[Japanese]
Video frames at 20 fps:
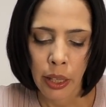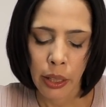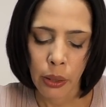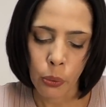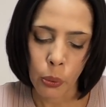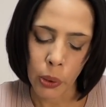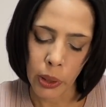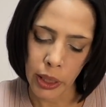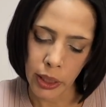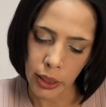
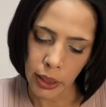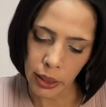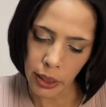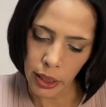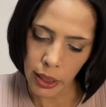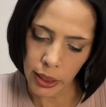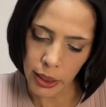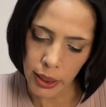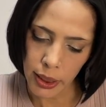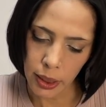これに
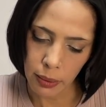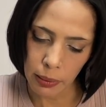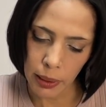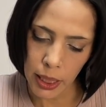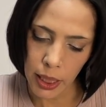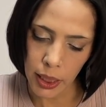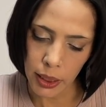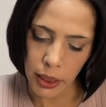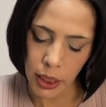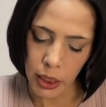関して
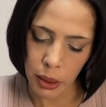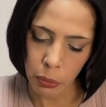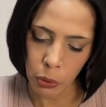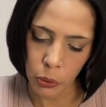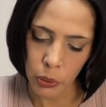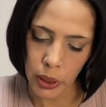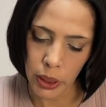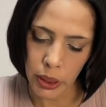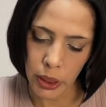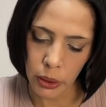は何も
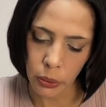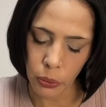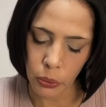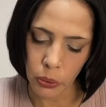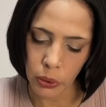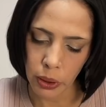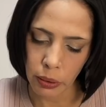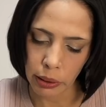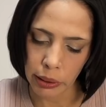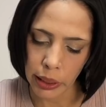嬉しいこ
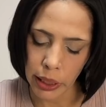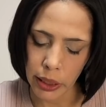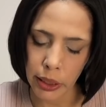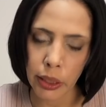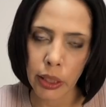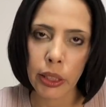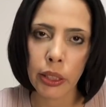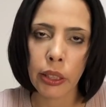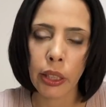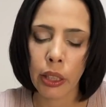とではないん
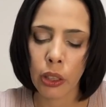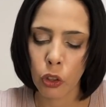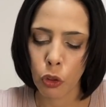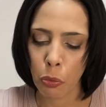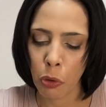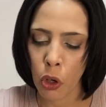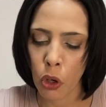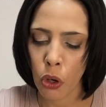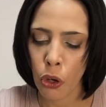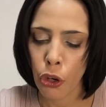ですけれど
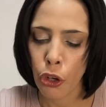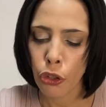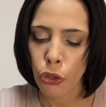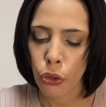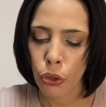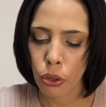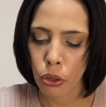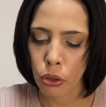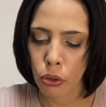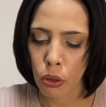も
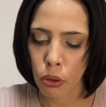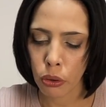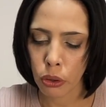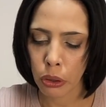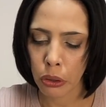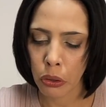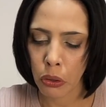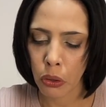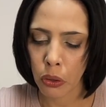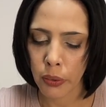中
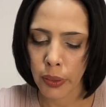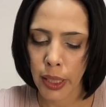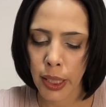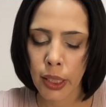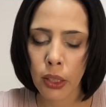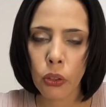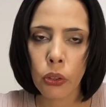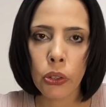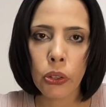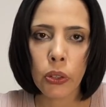国の
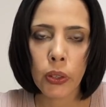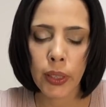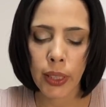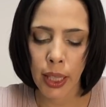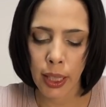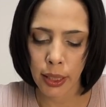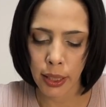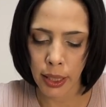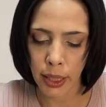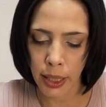
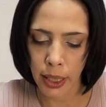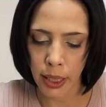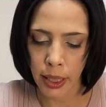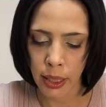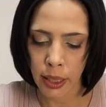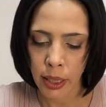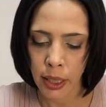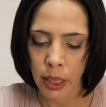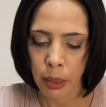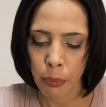ネットユーザーか
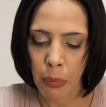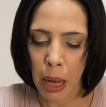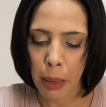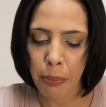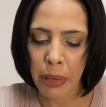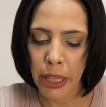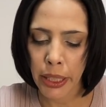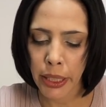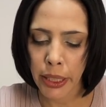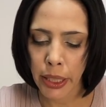ら、
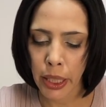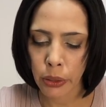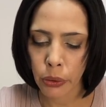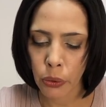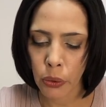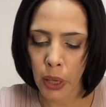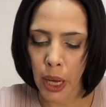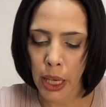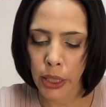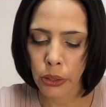アメリカ
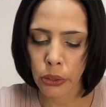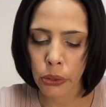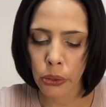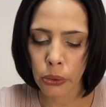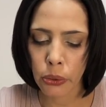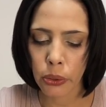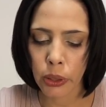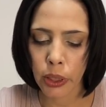の圧力